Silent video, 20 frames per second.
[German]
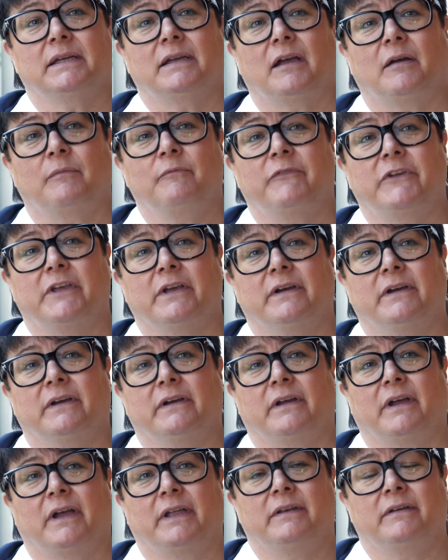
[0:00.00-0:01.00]
haben
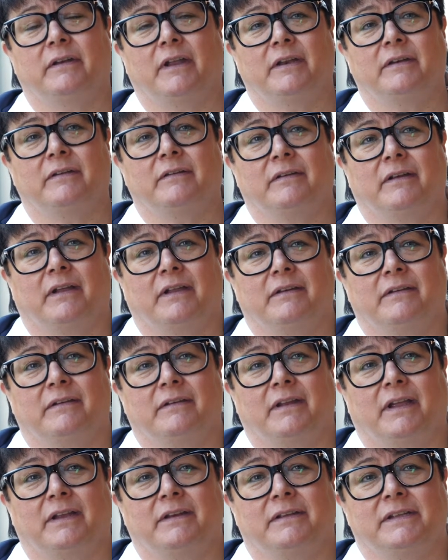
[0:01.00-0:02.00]
wir ein,
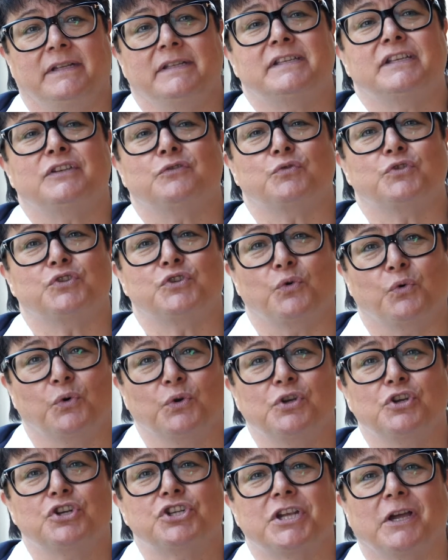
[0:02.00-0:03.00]
ein, eine
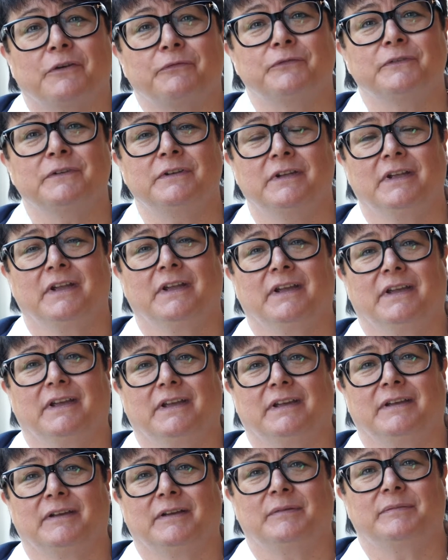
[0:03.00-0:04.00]
Institution geschaffen,
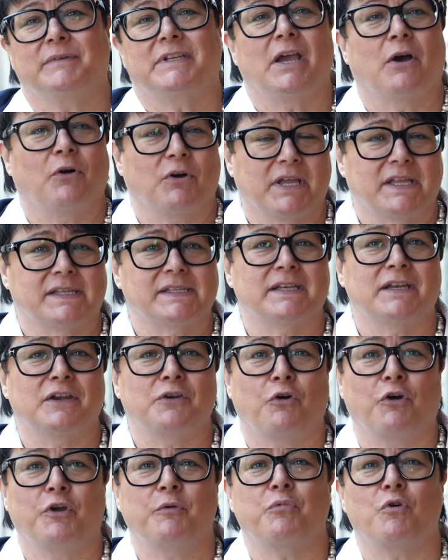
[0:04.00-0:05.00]
die auch jetzt in den
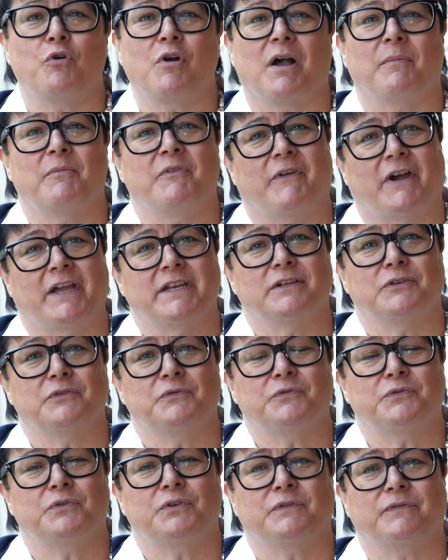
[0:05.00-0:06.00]
neuen Programmen
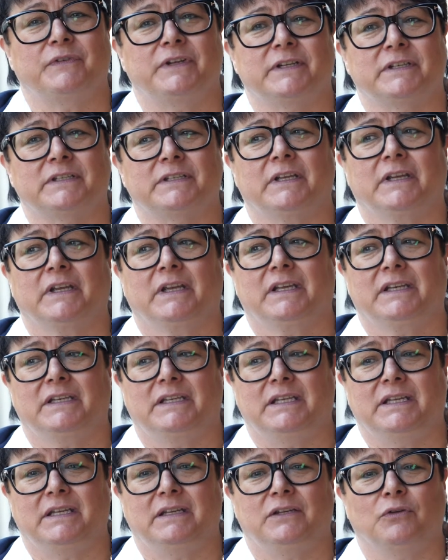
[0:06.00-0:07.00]
weitergeführt wird,
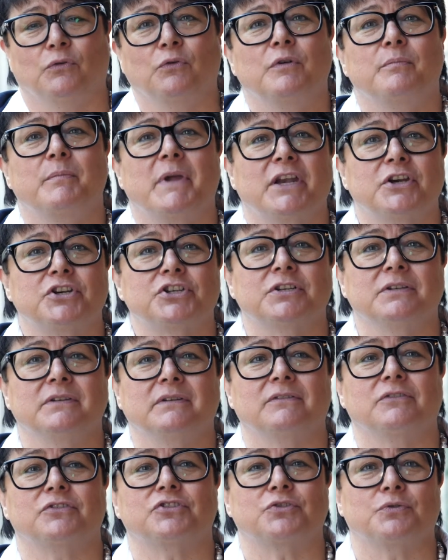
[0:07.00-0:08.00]
die jungen
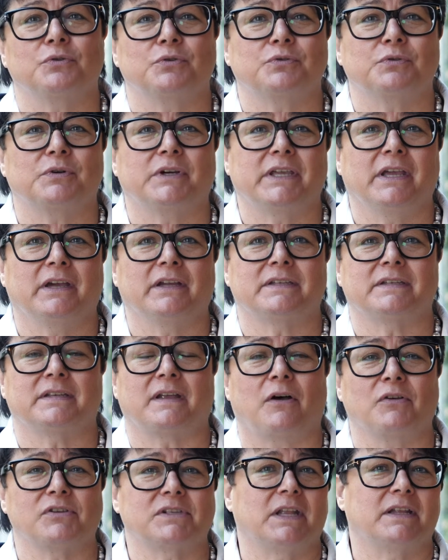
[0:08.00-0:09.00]
Menschen strukturiert,
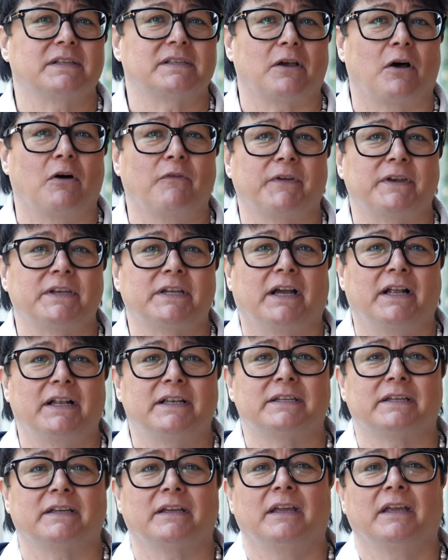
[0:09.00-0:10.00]

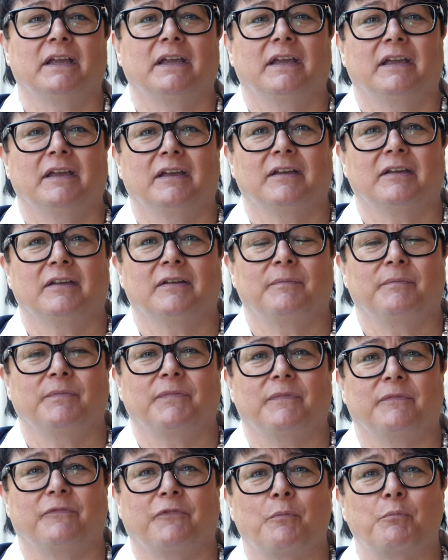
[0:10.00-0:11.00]
Auslandsaufenthalte
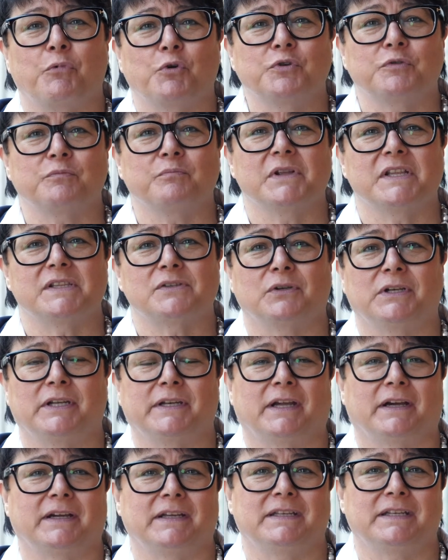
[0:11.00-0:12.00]
ähm, verbunden mit
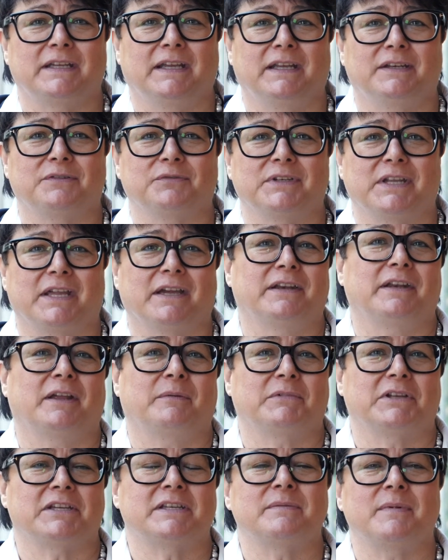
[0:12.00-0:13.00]
Solidarität und
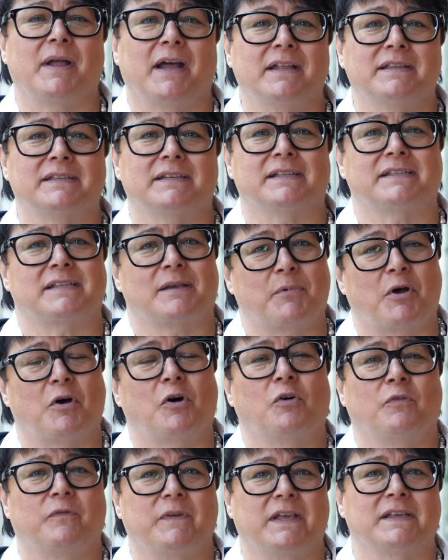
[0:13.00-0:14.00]
ehrenamtlichem Einsatz, aber
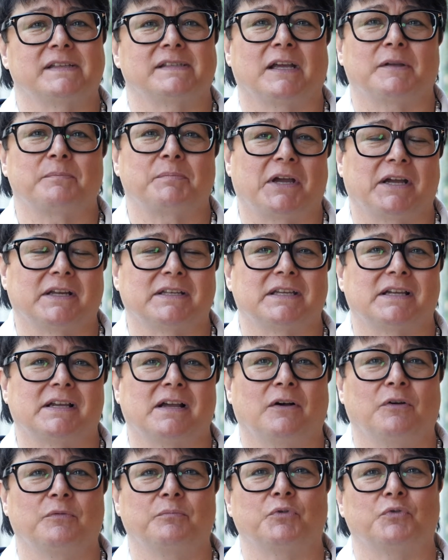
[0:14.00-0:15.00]
auch, wie gesagt,
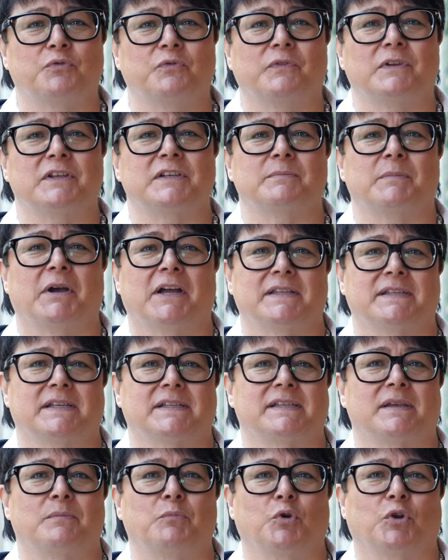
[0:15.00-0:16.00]
Praktika und beruflichem
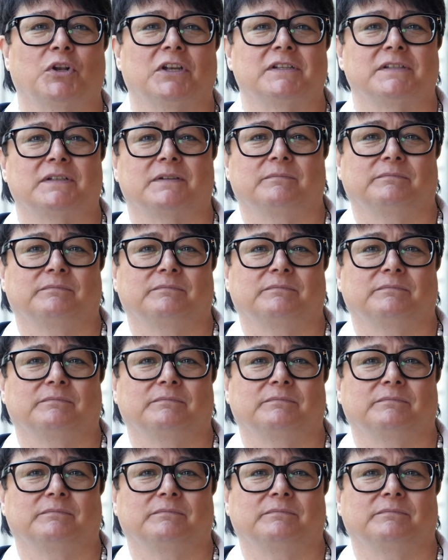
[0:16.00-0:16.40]
Einsatz ermöglicht.